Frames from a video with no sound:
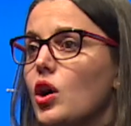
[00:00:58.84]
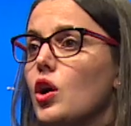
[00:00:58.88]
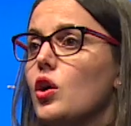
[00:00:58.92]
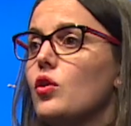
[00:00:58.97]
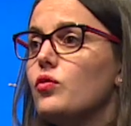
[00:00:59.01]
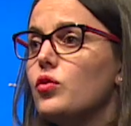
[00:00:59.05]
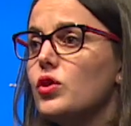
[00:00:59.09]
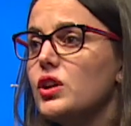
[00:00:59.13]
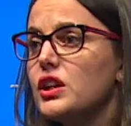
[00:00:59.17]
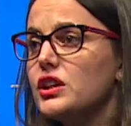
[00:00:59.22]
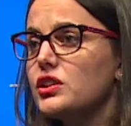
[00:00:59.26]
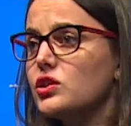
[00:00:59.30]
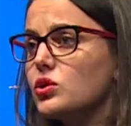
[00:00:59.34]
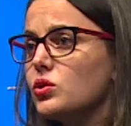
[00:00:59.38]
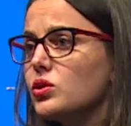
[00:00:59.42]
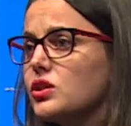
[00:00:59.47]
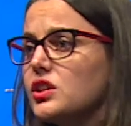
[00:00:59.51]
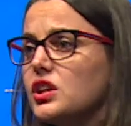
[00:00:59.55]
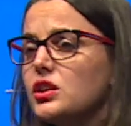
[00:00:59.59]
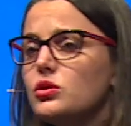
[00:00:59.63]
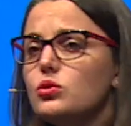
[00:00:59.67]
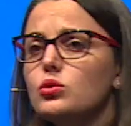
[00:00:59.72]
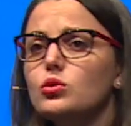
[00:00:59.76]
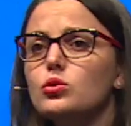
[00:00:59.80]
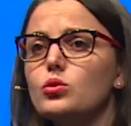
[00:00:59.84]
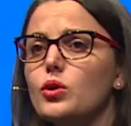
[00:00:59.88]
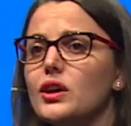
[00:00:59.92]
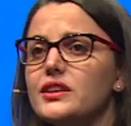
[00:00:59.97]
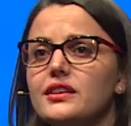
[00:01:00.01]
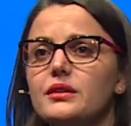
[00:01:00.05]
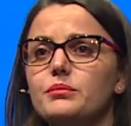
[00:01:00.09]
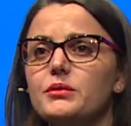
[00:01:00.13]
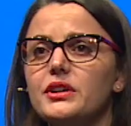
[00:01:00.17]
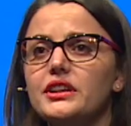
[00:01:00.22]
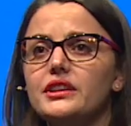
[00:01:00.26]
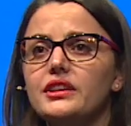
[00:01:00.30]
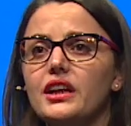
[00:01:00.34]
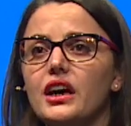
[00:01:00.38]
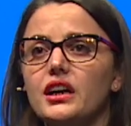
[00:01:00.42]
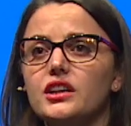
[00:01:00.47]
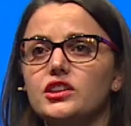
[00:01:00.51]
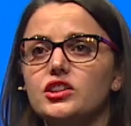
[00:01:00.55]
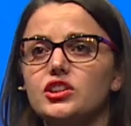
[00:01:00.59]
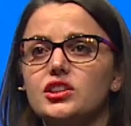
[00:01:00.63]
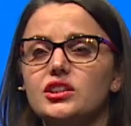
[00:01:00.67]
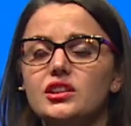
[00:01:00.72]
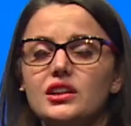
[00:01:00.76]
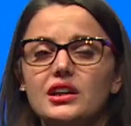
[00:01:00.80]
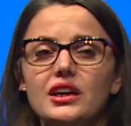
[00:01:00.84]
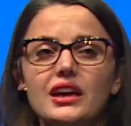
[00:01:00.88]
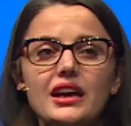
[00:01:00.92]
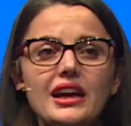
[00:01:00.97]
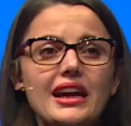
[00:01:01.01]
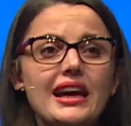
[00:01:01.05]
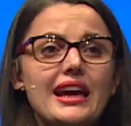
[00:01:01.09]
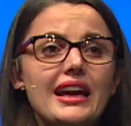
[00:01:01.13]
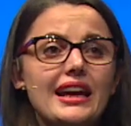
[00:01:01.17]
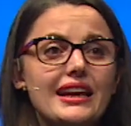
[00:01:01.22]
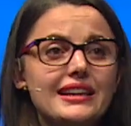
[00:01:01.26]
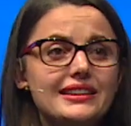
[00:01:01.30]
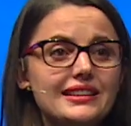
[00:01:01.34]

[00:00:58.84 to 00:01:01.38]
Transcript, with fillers: voulait sauter du troisième étage. Et